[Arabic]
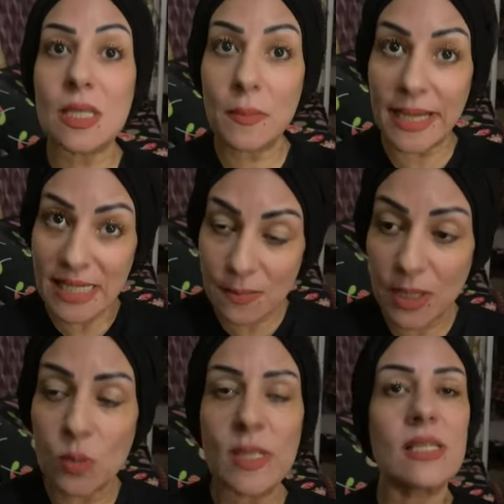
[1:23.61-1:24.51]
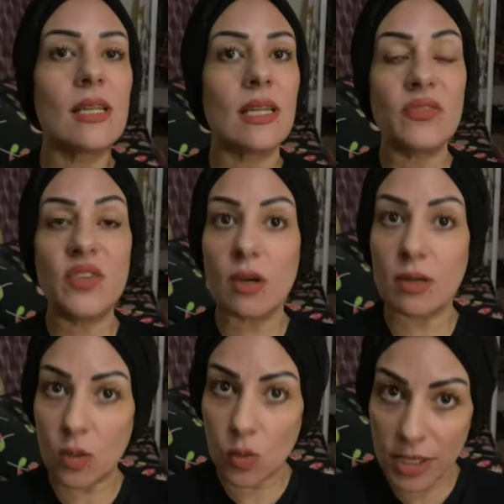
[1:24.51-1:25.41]
نزل باسمي وباذن الله في
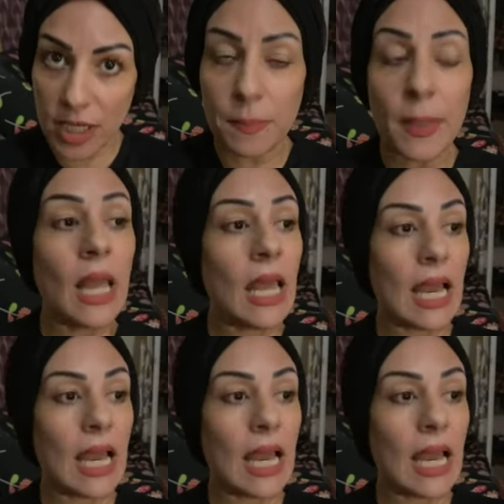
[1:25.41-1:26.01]
قناه قريب